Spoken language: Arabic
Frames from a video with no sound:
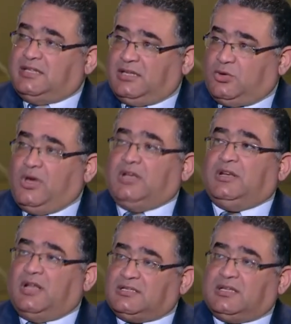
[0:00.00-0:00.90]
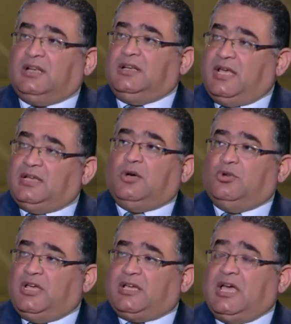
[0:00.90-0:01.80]
الاخوان نظرا لان
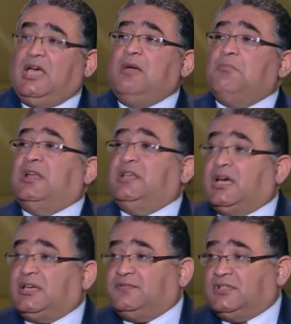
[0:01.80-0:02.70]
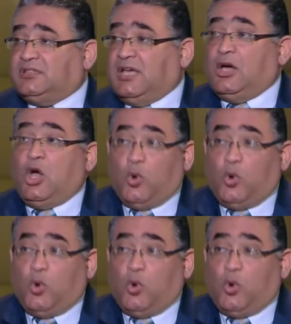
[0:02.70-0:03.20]
هناك من يقف ضدها